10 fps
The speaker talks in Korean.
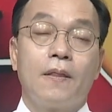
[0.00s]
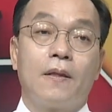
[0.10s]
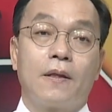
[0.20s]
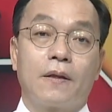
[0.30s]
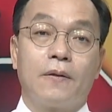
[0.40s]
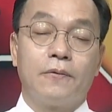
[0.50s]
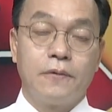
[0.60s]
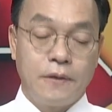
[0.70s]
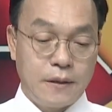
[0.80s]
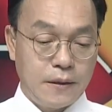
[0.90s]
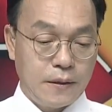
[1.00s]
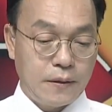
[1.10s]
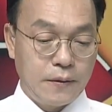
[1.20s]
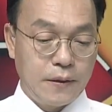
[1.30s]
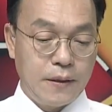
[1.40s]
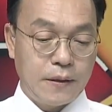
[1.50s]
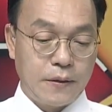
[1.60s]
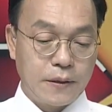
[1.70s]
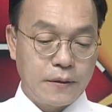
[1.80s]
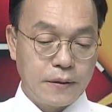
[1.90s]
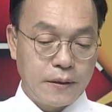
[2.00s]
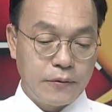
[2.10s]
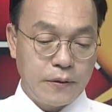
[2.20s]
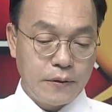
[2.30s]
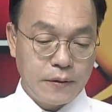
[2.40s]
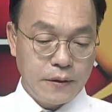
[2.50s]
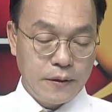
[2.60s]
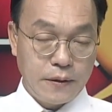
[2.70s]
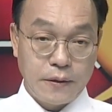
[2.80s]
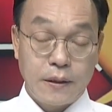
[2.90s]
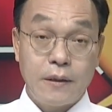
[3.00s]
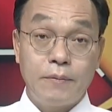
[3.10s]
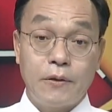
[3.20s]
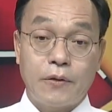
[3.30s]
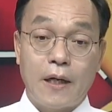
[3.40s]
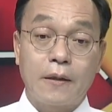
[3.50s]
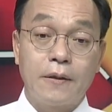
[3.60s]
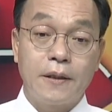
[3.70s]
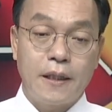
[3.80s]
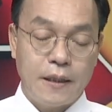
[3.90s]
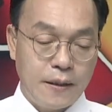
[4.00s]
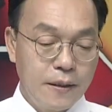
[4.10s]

음, 결국은 이제 경기 경제 성장을 떨어뜨리는 경기 침체로 갈 건데